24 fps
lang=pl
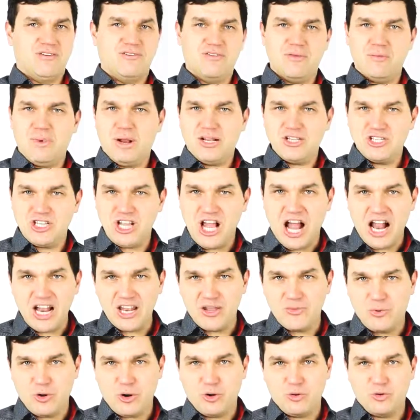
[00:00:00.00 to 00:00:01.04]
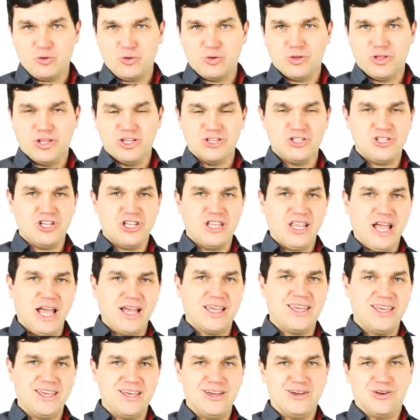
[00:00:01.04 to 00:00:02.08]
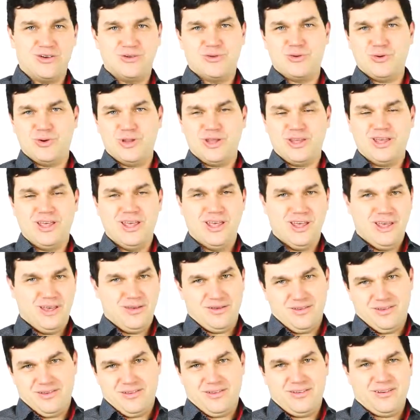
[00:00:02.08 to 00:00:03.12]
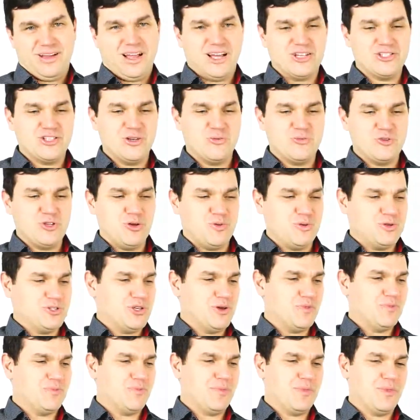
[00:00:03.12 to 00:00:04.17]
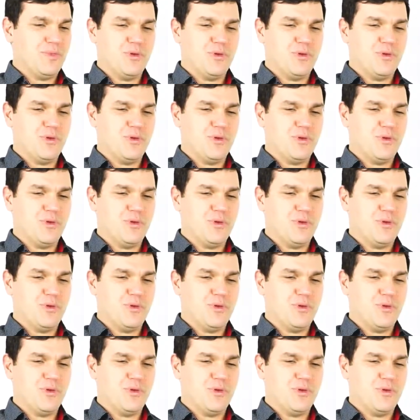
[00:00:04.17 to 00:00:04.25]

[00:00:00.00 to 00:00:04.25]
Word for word: Wybrać idealny produkt. Czyli taki, który e, każdemu się będzie